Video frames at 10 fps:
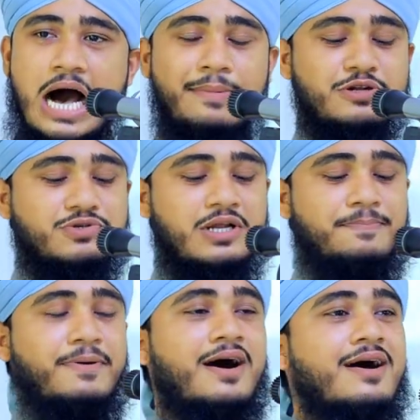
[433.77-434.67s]
আমার রসুলে
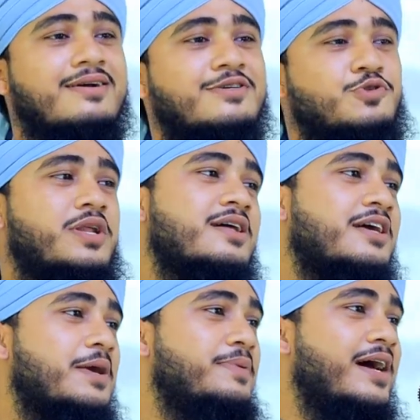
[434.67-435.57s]
পাক দুনিয়া
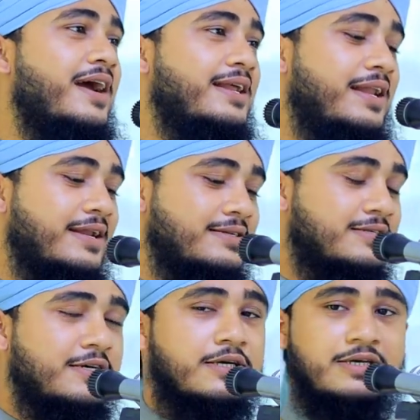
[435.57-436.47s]
থেকে বিদায় নিলেন
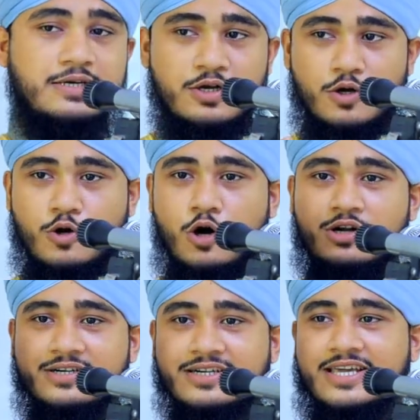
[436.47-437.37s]

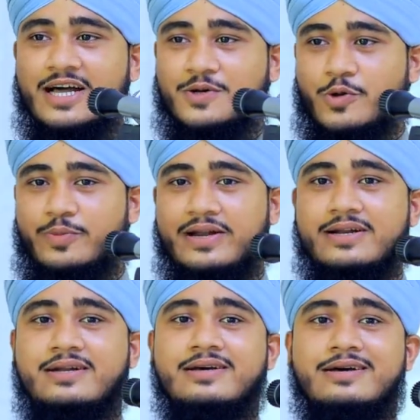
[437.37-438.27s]
ঘটনাটা খেয়াল করবেন
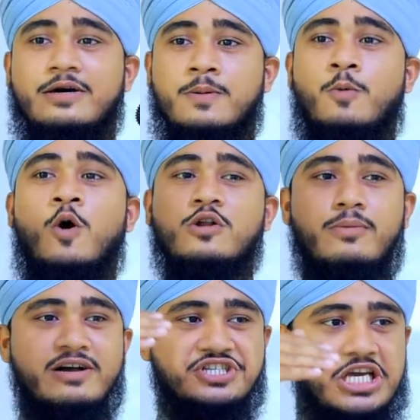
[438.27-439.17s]
মোহরম
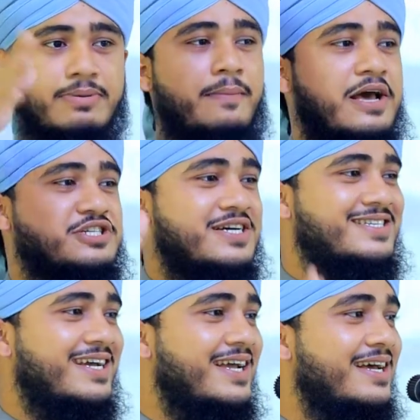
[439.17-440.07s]
মাস কিভাবে
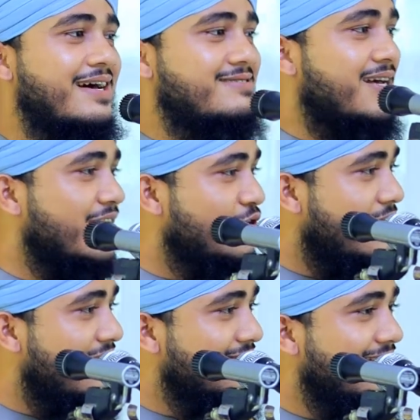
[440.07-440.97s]
এসেছে জানার
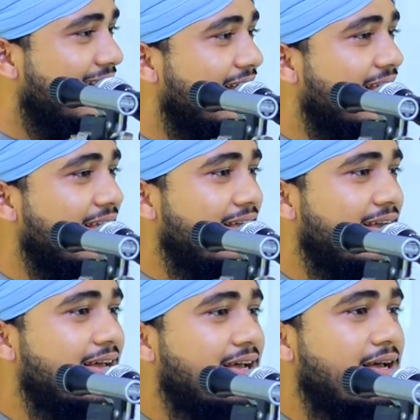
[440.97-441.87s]
দরকার আছে না নাই
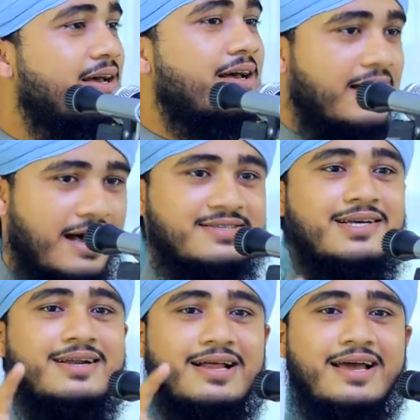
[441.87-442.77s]

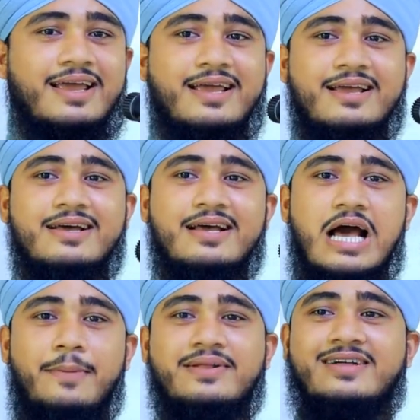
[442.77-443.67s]
আছে না নাই
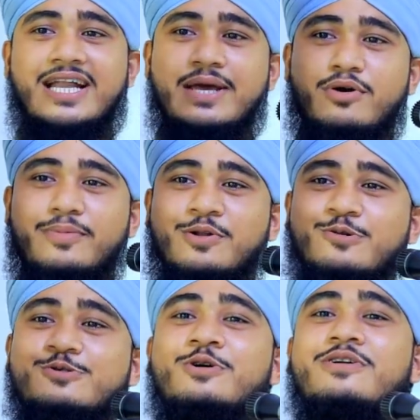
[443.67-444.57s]
আবার দাঁড়িয়ে বলবেন
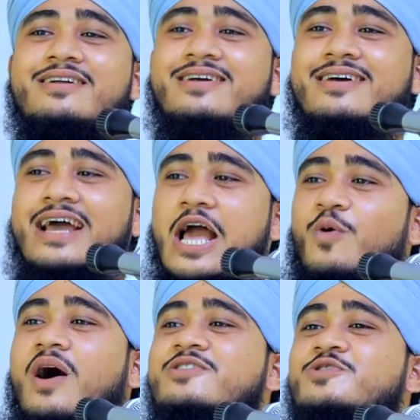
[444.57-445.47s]
হুজুর এই
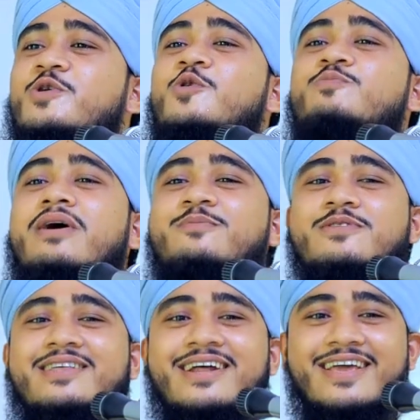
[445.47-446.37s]
ওয়াজ তো খুদ্বার
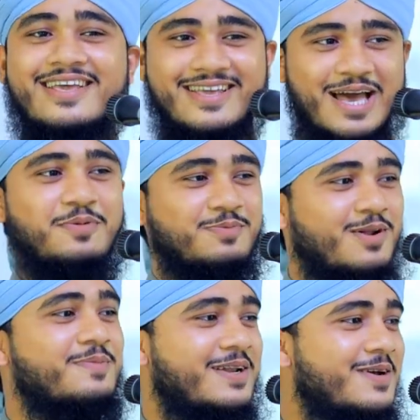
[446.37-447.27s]
মধ্যে নাই এমন
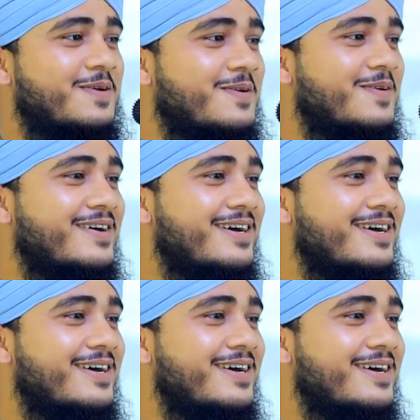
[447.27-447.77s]
বলবেন নি কোনো